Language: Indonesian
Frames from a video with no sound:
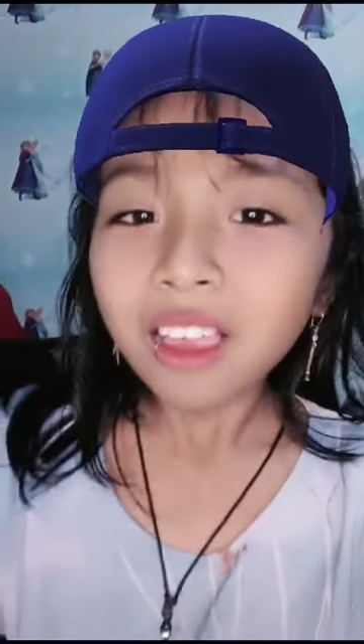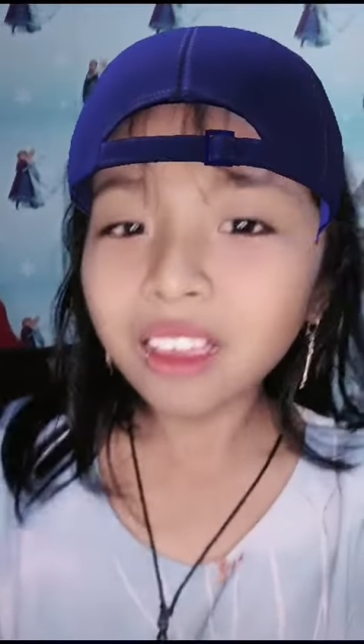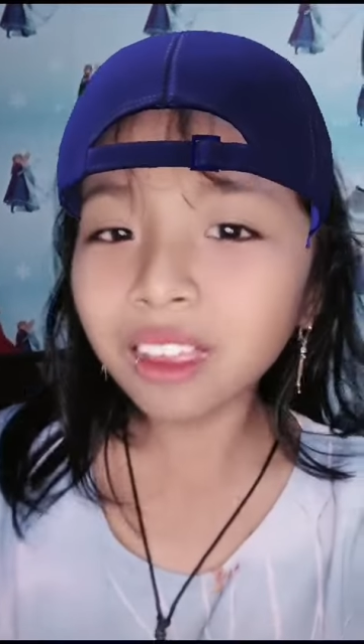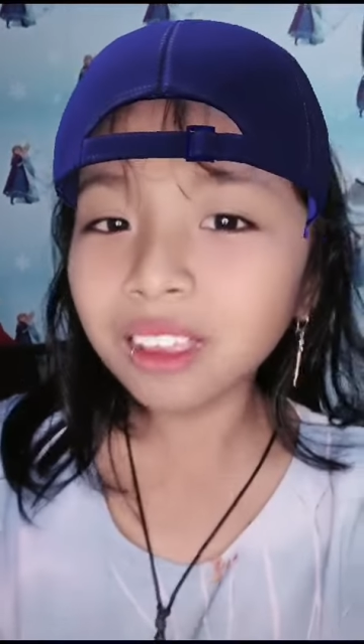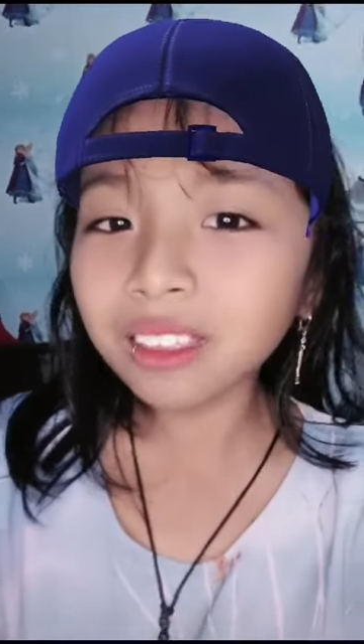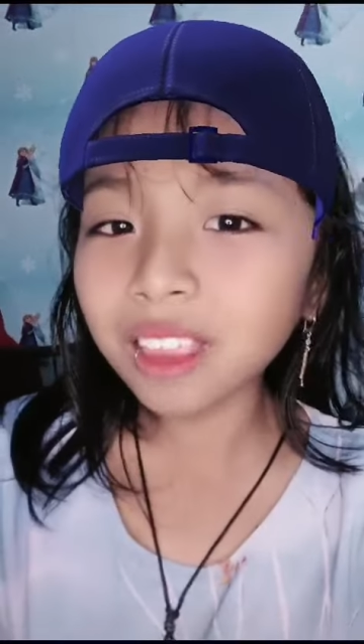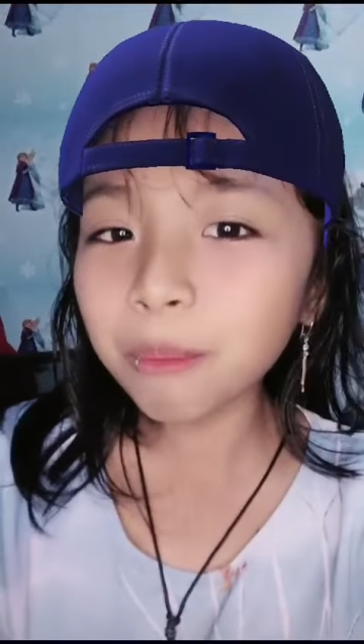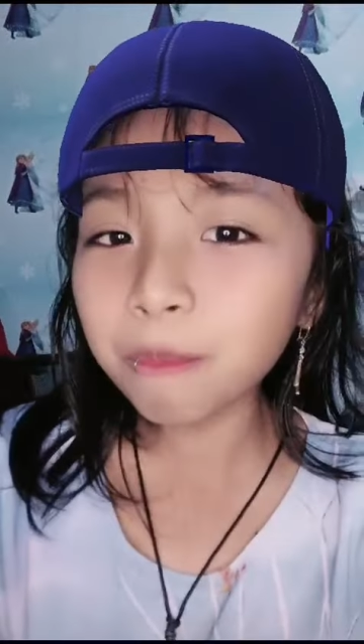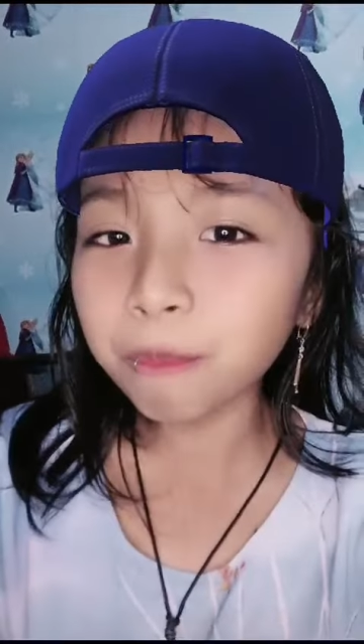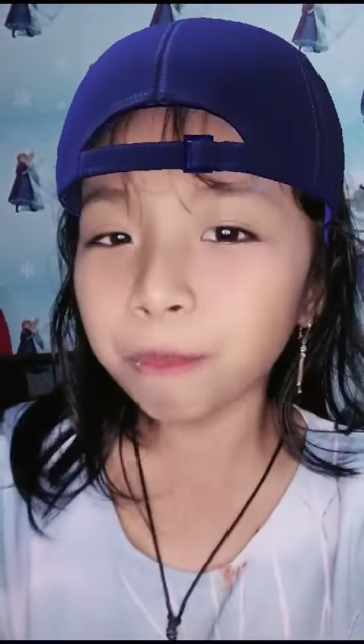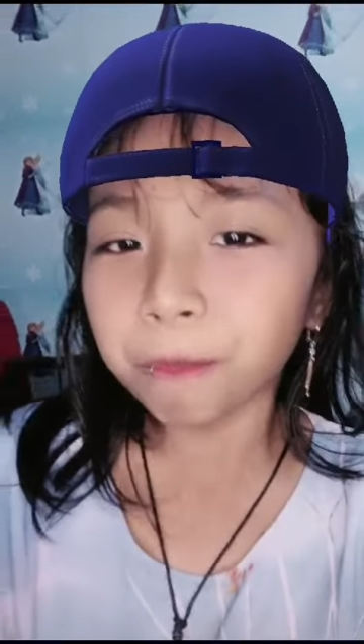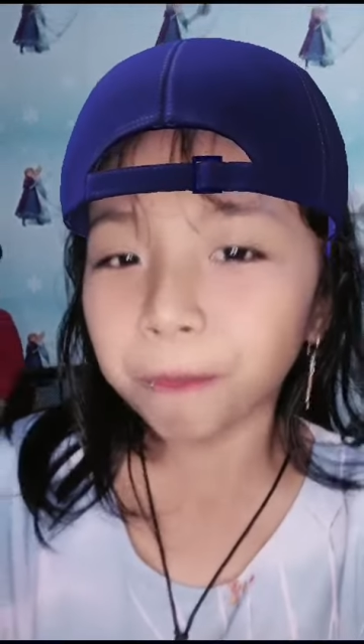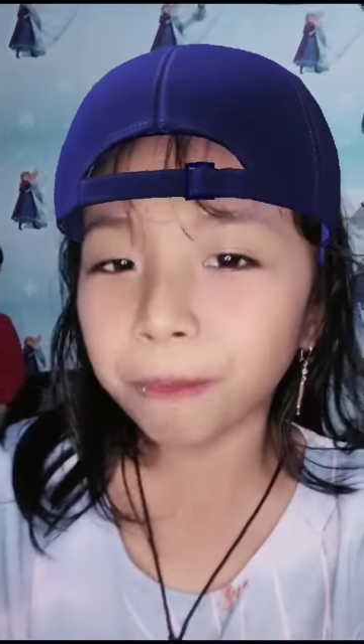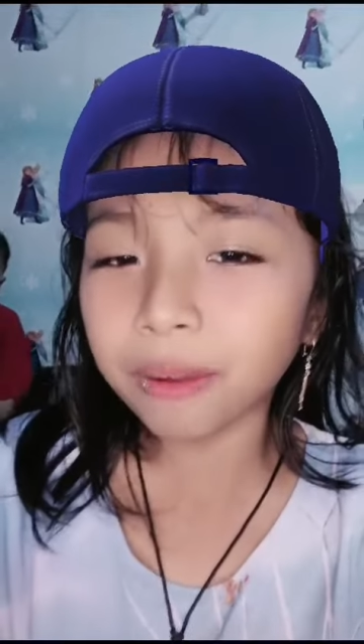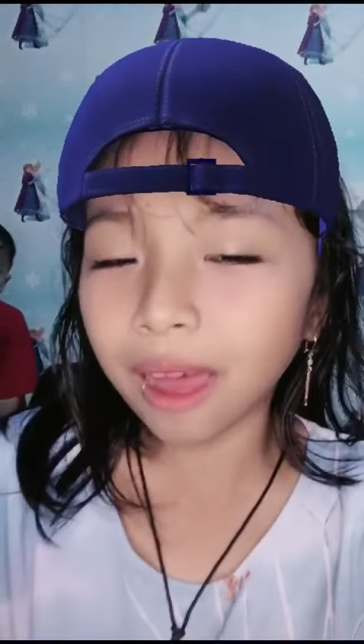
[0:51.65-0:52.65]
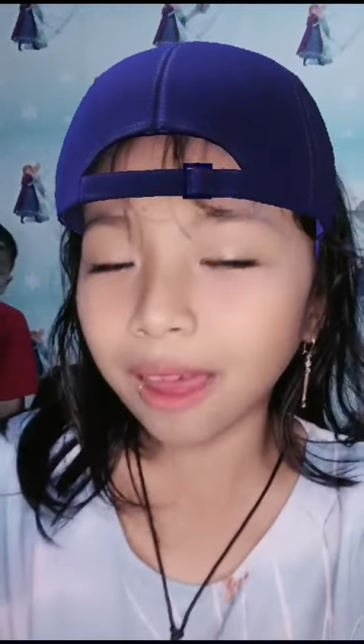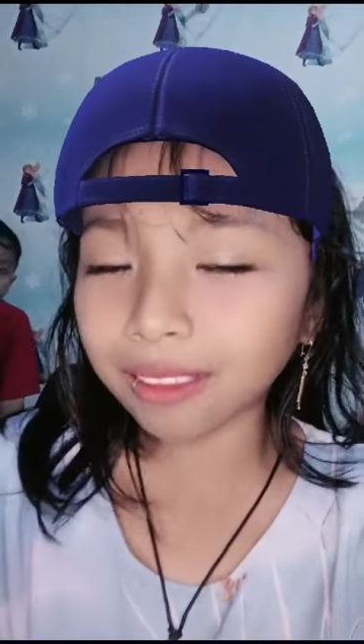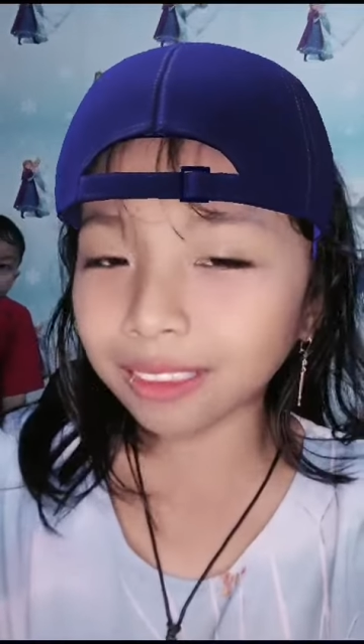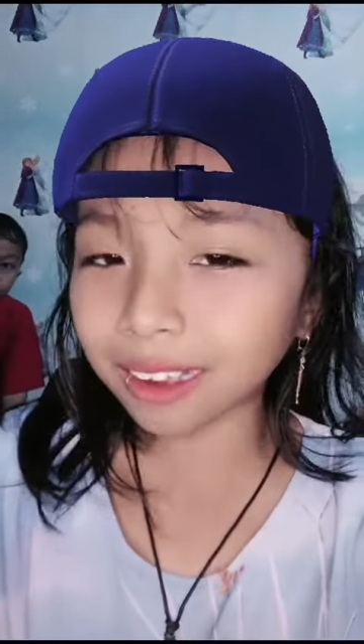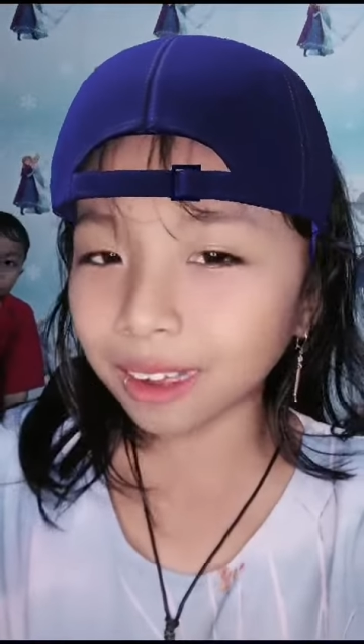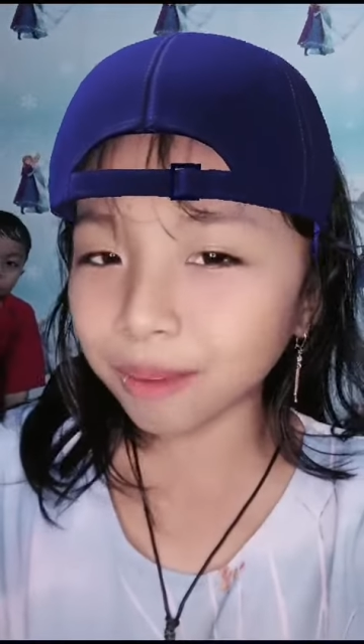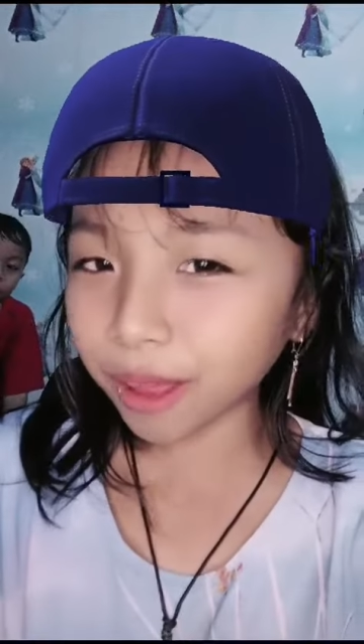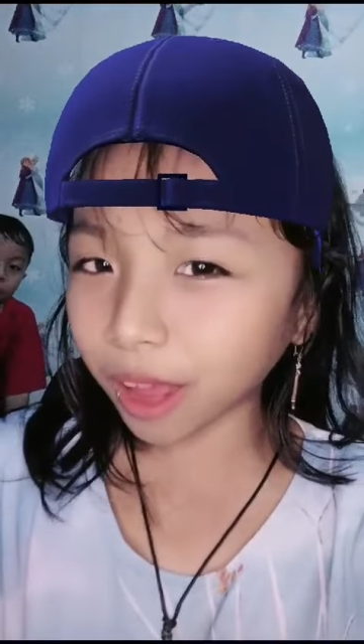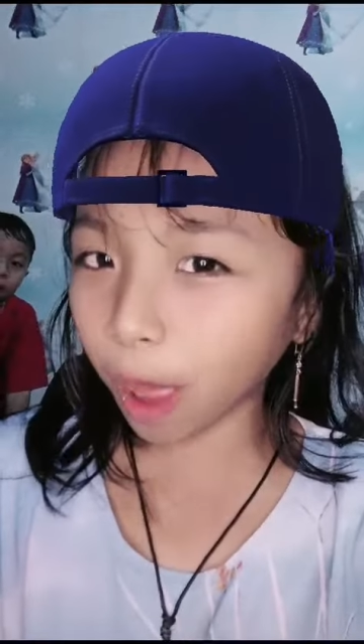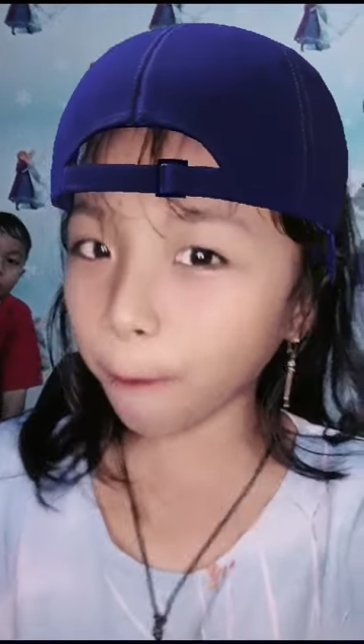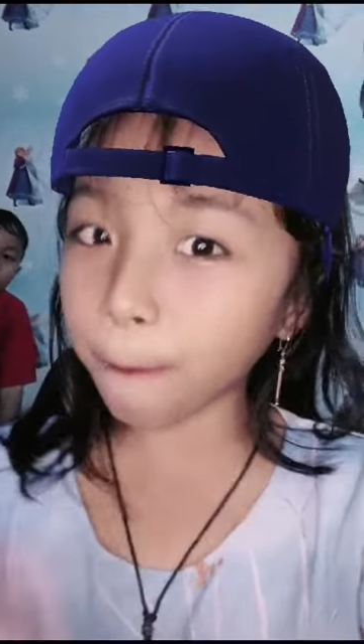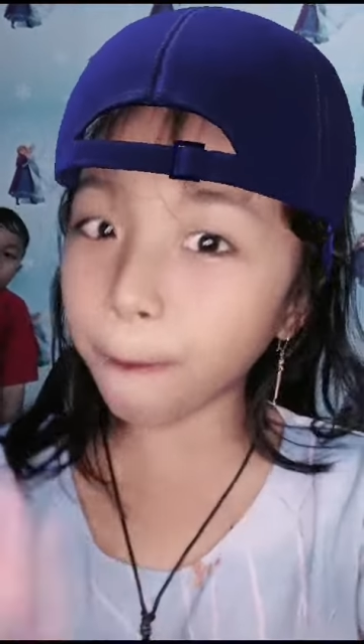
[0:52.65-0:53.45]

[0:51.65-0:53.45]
kan kita nganterin pakai